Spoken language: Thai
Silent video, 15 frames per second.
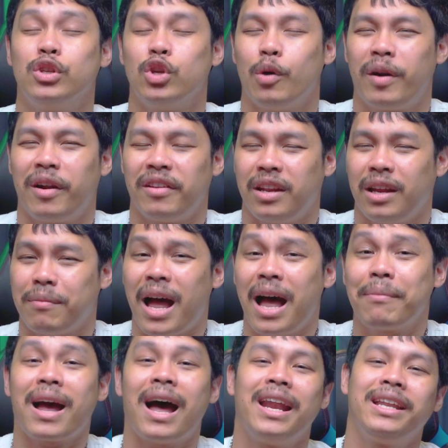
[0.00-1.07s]
ส่วนประสิทธิภา
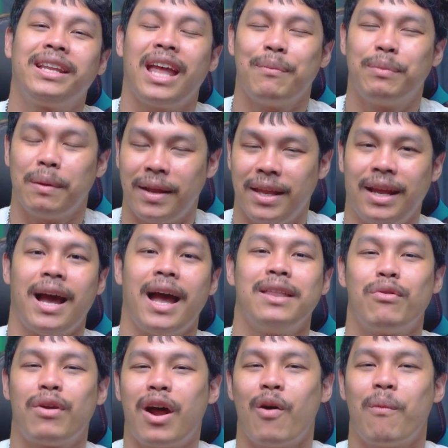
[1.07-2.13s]
พการเล่นเกมจะเป็นยังไง
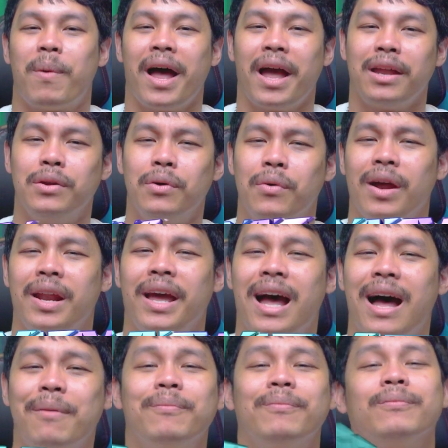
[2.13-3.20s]
เดี๋ยวเราไป ดูกันเลย
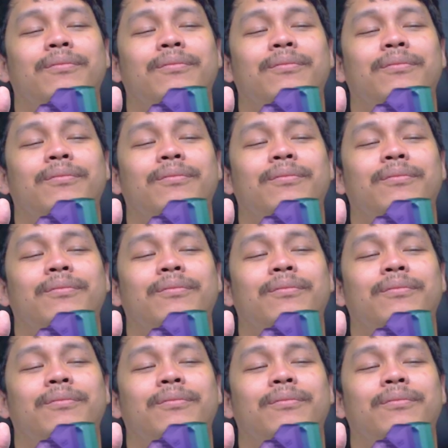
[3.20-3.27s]
ครับ